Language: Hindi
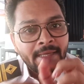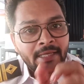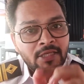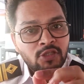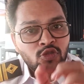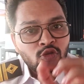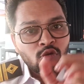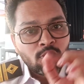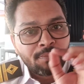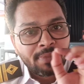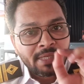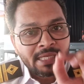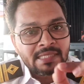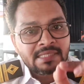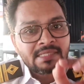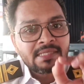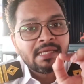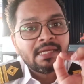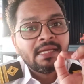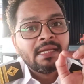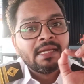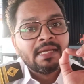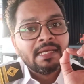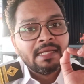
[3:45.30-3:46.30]
एक सौ
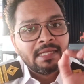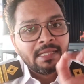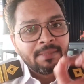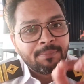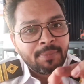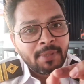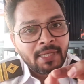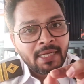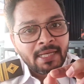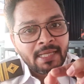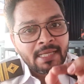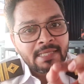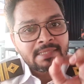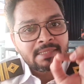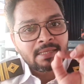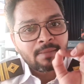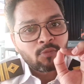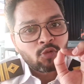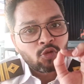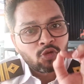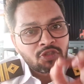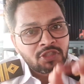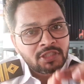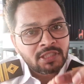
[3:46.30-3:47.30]
बीस डीपी डेज
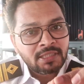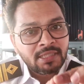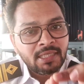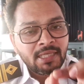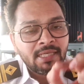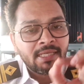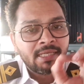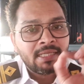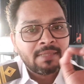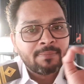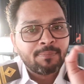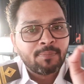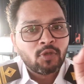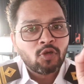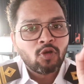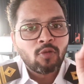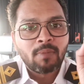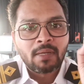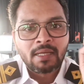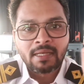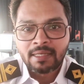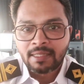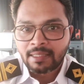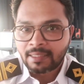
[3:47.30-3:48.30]
आपको चाहिए डीपीओ
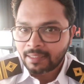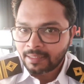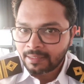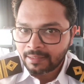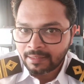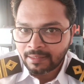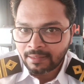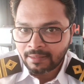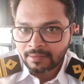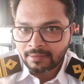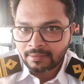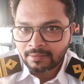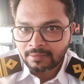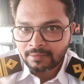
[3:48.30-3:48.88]
बनने के लिए